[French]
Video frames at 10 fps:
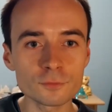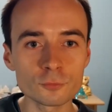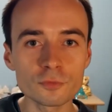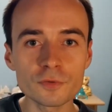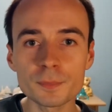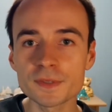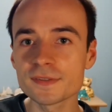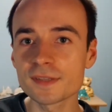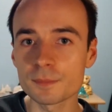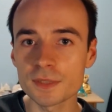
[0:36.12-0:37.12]
son nouveau
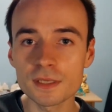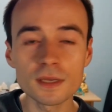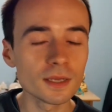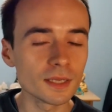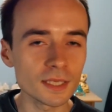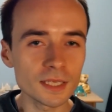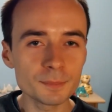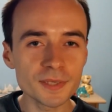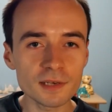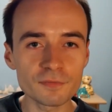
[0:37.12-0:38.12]
petit ami, eh
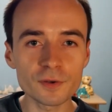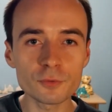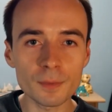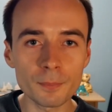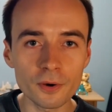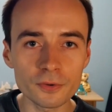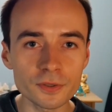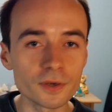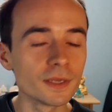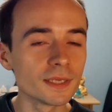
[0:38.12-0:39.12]
bien il va lui
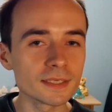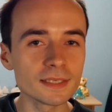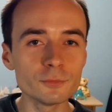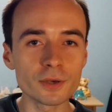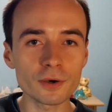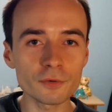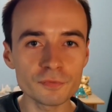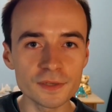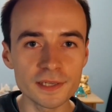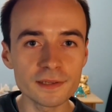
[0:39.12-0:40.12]
apprendre qu'il lui a
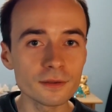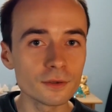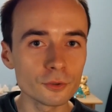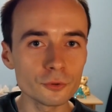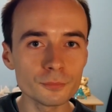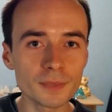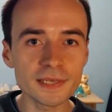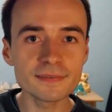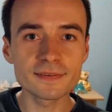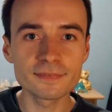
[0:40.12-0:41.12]
refilé une
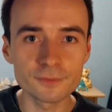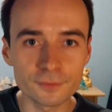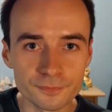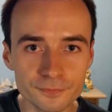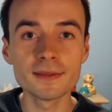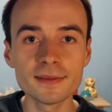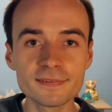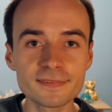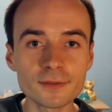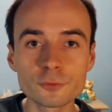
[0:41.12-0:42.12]
malédiction. Et
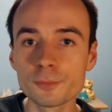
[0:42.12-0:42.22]
cette